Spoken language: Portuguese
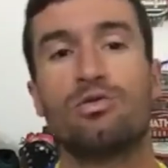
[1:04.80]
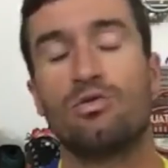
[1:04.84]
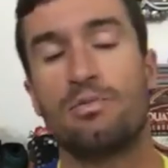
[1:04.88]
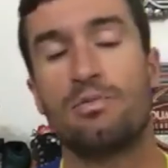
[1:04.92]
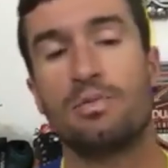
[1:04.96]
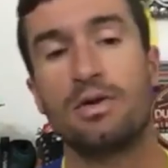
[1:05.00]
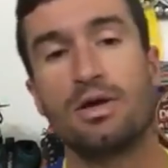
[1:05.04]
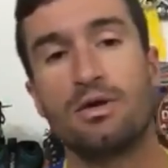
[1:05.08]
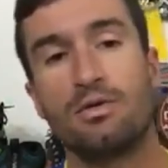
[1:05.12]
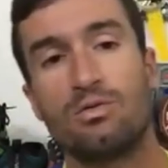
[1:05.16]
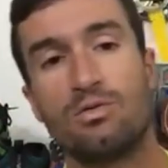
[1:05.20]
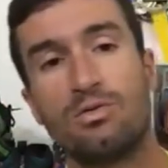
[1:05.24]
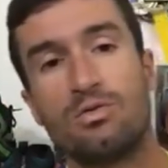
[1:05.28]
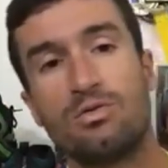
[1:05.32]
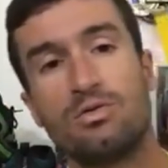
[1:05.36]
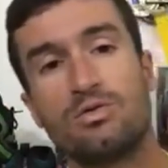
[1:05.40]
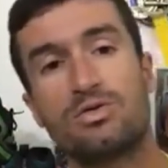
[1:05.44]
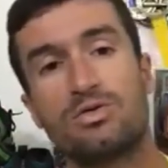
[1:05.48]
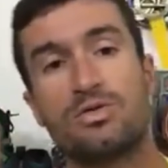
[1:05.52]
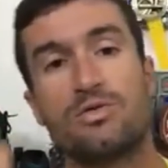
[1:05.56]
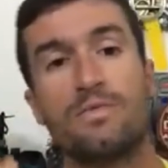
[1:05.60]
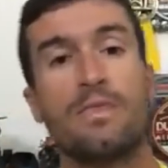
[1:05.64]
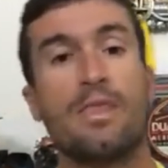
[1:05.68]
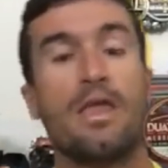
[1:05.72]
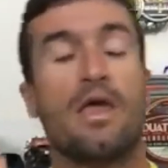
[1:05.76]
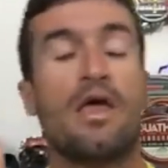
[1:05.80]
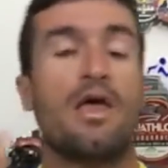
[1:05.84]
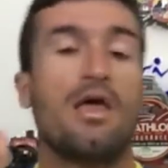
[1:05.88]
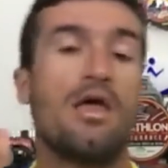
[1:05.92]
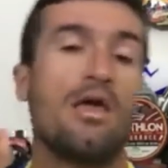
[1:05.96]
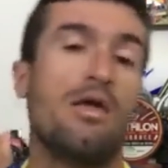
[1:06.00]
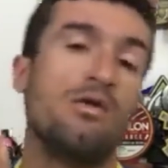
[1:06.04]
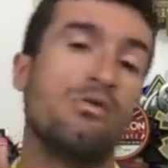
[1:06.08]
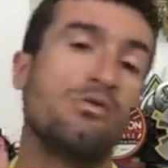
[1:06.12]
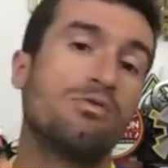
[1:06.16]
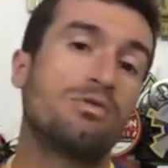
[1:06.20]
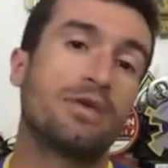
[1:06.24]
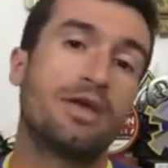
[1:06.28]
todo o percurso,
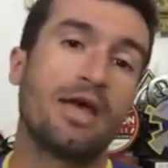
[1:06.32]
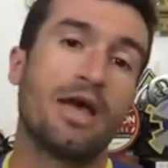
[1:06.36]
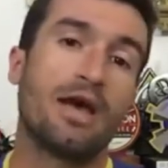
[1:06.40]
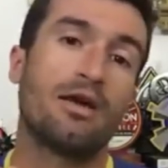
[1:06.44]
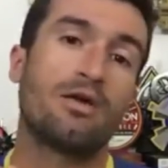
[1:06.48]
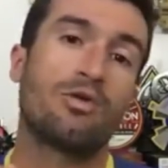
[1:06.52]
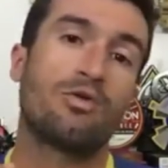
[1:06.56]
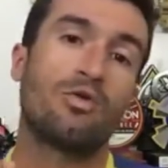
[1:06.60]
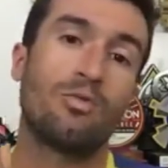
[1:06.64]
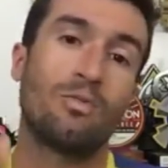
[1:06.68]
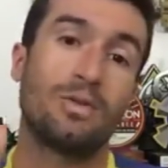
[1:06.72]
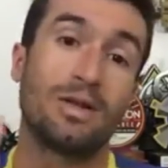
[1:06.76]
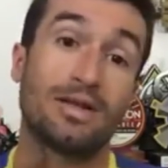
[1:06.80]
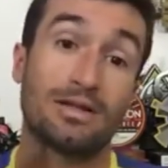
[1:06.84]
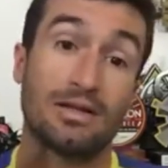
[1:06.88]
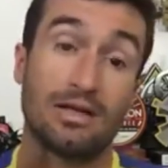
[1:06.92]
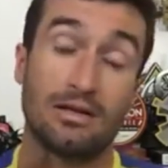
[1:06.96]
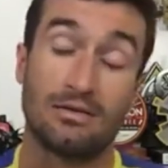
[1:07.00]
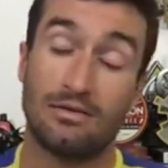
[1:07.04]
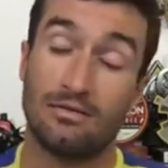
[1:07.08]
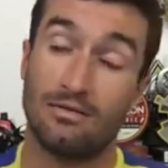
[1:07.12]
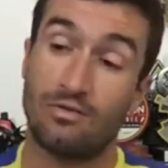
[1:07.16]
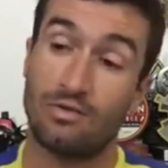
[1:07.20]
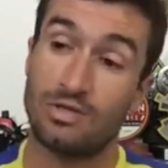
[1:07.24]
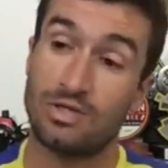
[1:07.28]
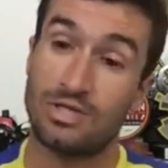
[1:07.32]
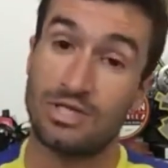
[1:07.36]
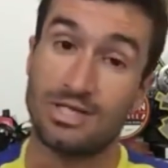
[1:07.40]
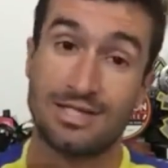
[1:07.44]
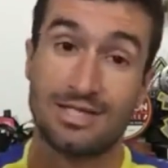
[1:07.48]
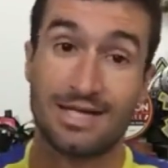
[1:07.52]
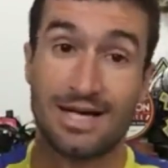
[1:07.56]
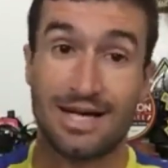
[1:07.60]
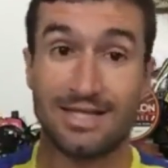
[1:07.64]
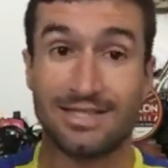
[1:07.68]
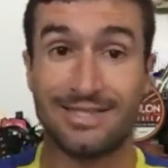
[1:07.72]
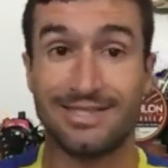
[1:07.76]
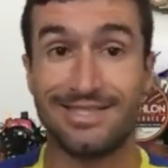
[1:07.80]
eu quero completar na
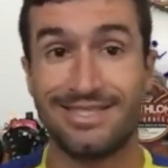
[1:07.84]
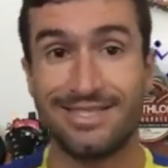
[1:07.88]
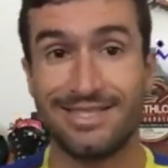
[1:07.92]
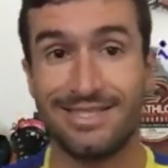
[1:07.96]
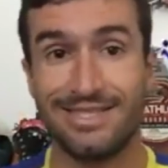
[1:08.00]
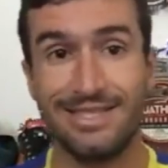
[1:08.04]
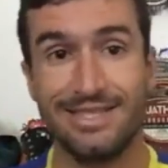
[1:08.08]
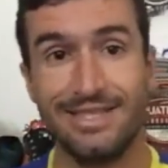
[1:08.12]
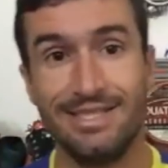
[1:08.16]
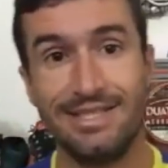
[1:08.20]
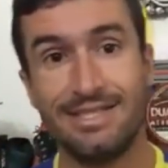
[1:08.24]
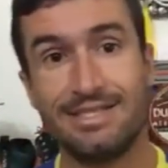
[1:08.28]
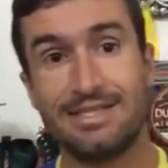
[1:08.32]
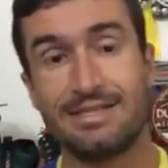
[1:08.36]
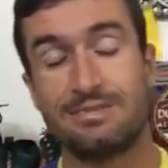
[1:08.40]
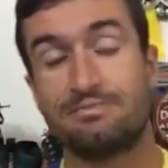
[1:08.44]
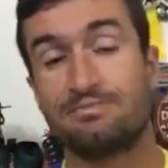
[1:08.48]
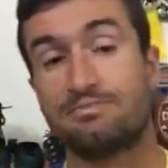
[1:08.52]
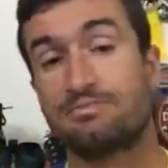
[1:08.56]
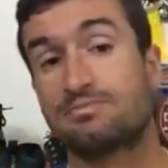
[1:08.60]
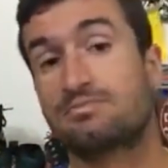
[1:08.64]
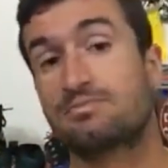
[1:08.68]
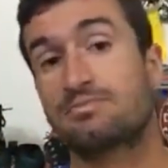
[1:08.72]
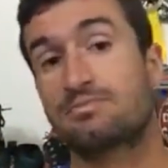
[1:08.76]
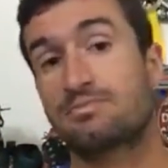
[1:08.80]
velocidade X,